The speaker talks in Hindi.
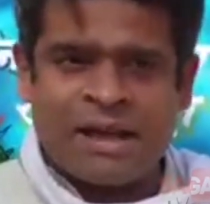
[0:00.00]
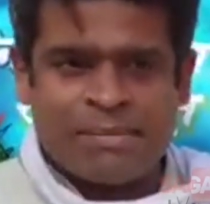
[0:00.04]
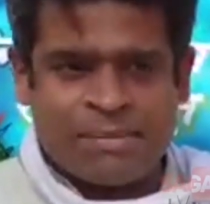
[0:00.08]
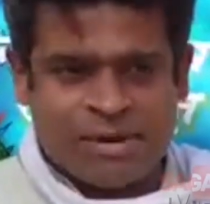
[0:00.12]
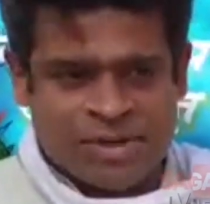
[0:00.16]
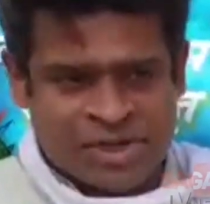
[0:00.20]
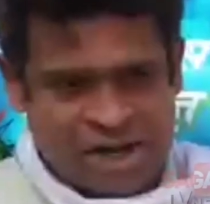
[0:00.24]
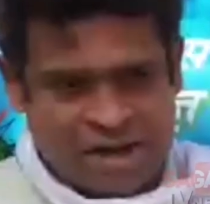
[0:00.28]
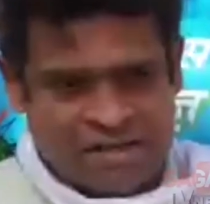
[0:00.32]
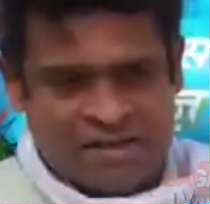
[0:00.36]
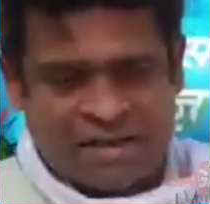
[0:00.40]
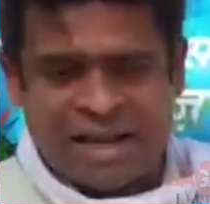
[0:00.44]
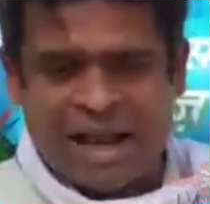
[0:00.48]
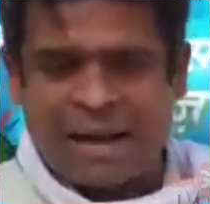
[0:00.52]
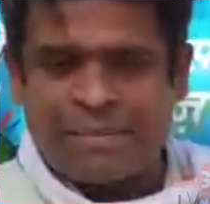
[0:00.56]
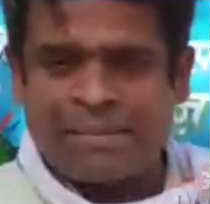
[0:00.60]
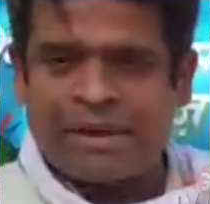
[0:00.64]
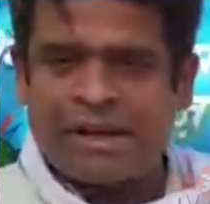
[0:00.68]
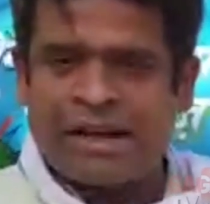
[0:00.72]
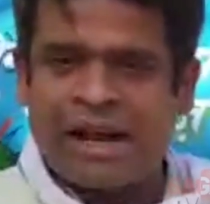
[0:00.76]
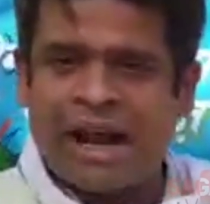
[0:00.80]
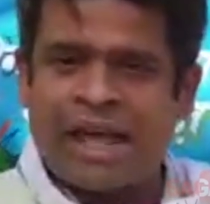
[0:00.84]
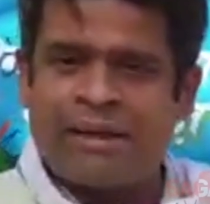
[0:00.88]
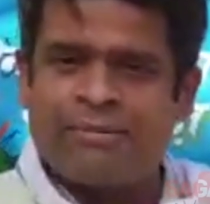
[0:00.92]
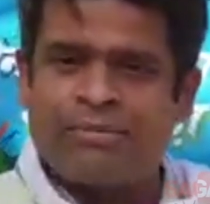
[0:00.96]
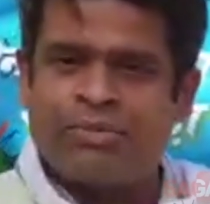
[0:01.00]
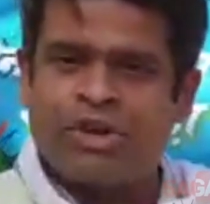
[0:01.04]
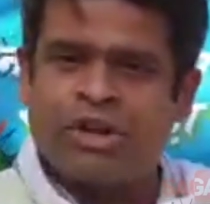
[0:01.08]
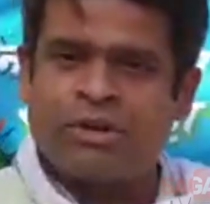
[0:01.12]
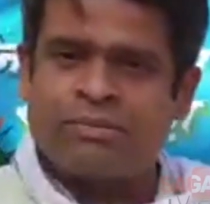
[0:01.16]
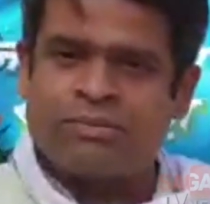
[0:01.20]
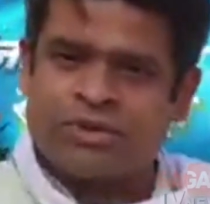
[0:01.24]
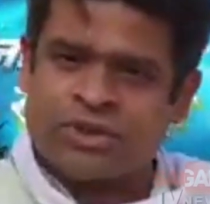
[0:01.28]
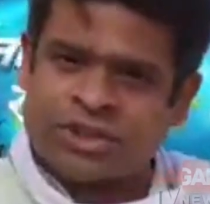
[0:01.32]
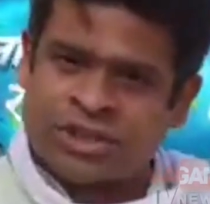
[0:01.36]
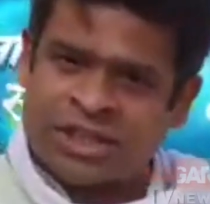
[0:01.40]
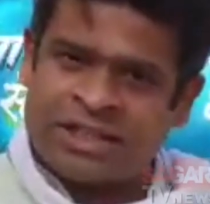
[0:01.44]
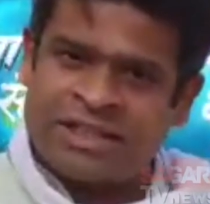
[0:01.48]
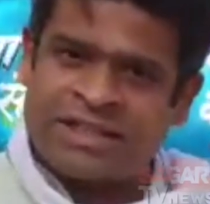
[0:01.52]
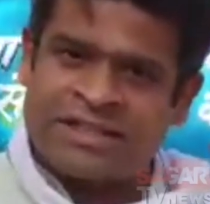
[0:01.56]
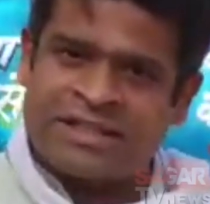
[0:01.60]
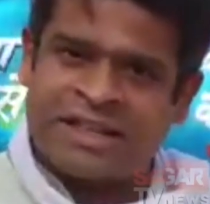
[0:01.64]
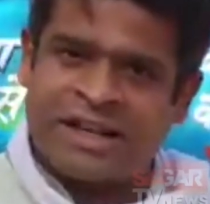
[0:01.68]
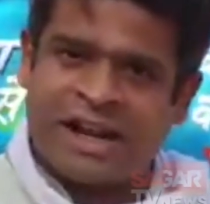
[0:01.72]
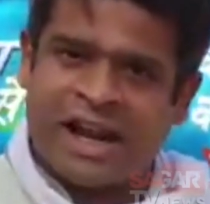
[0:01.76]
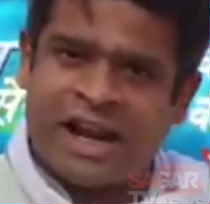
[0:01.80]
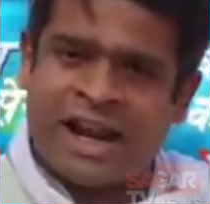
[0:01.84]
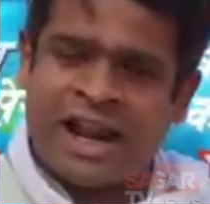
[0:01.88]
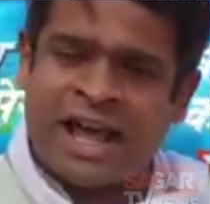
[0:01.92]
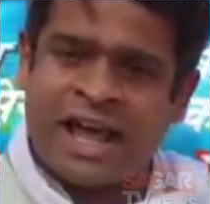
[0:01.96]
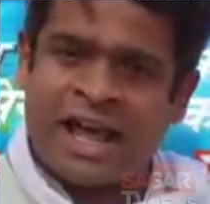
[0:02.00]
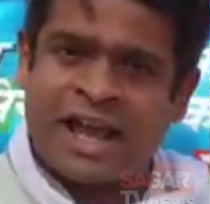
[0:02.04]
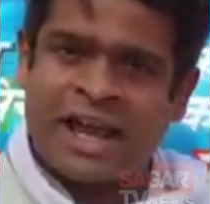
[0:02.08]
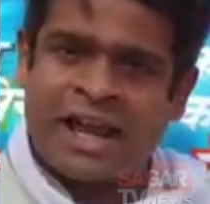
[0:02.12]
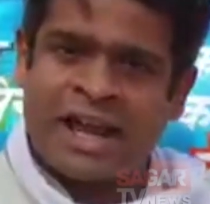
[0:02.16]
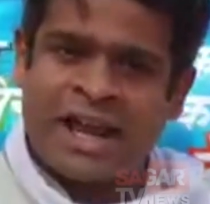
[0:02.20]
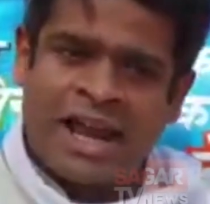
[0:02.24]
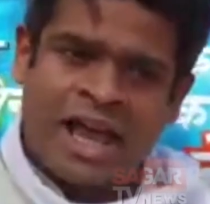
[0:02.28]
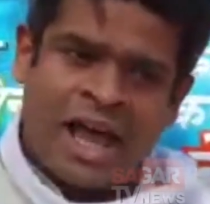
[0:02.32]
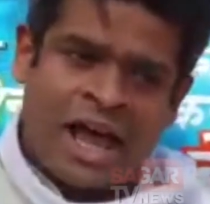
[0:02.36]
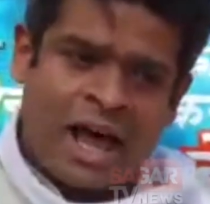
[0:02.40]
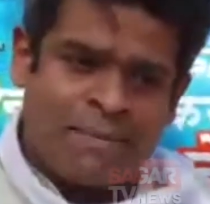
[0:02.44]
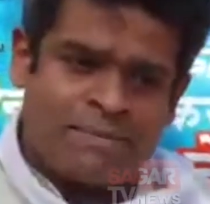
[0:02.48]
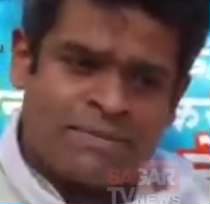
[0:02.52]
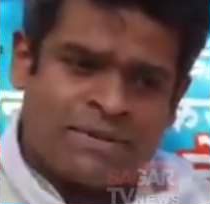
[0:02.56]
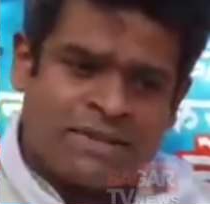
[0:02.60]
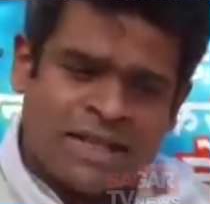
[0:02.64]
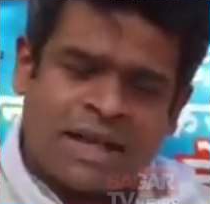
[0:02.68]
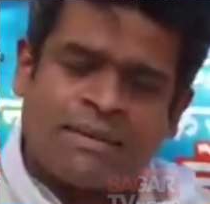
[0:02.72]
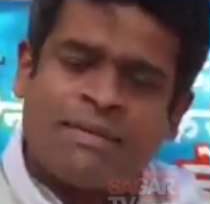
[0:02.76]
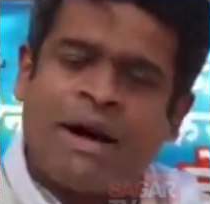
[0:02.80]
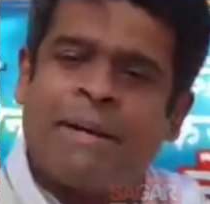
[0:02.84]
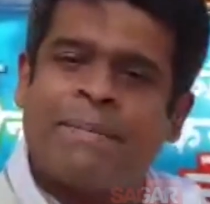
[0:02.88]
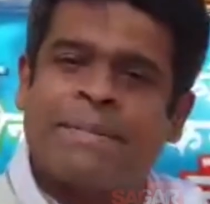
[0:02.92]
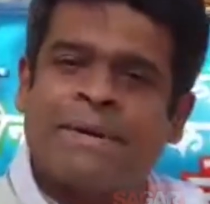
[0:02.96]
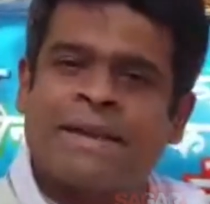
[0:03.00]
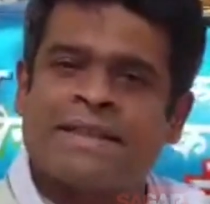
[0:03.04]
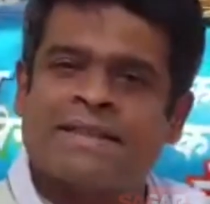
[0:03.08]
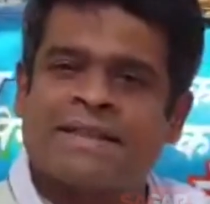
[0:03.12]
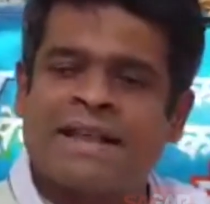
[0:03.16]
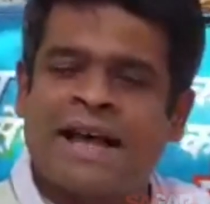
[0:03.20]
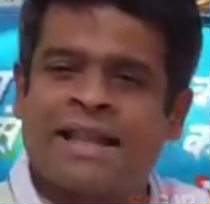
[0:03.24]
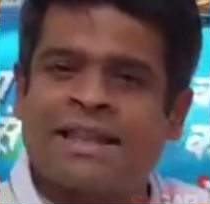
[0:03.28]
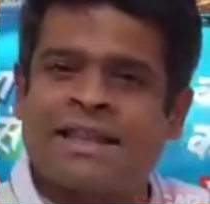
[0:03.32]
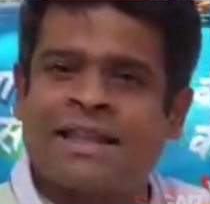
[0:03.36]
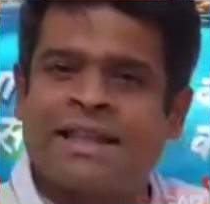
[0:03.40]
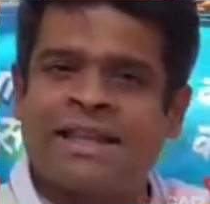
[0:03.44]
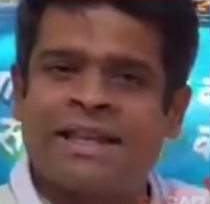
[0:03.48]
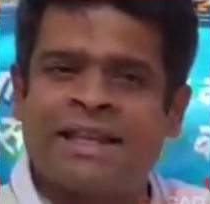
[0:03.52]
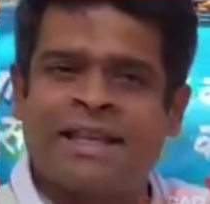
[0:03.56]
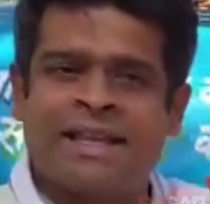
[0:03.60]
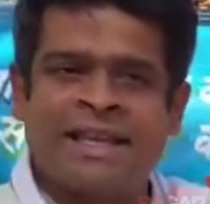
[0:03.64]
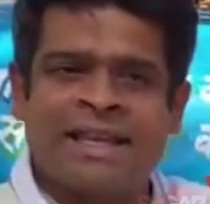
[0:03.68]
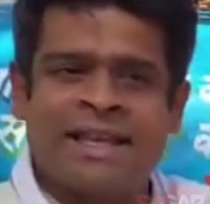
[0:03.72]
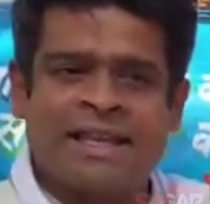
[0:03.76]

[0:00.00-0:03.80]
प्रशासन आपकी लड़ाई पूरी मुस्तैदी से लड़ रहा है हम सब आपके साथ हैं